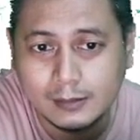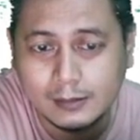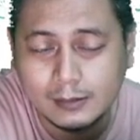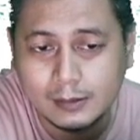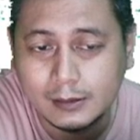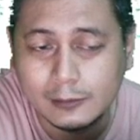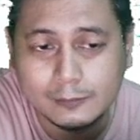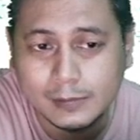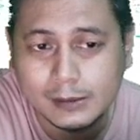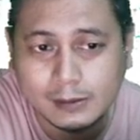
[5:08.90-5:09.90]
ya di
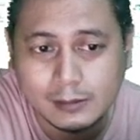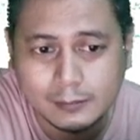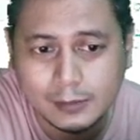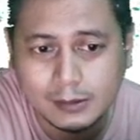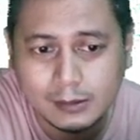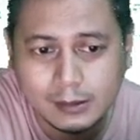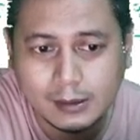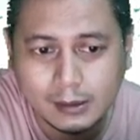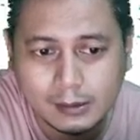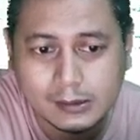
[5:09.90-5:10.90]
rumah sirtiman ini
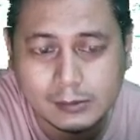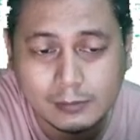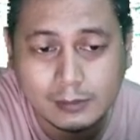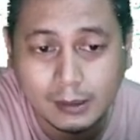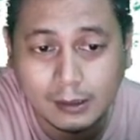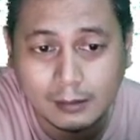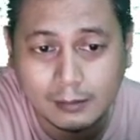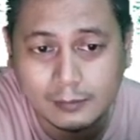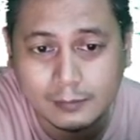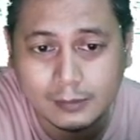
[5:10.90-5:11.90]
nggak ada solder
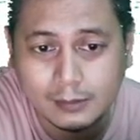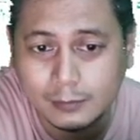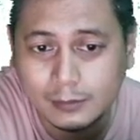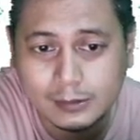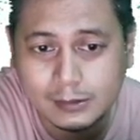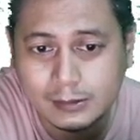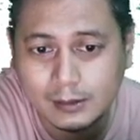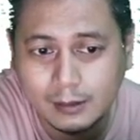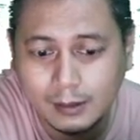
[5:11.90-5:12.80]
gitu terus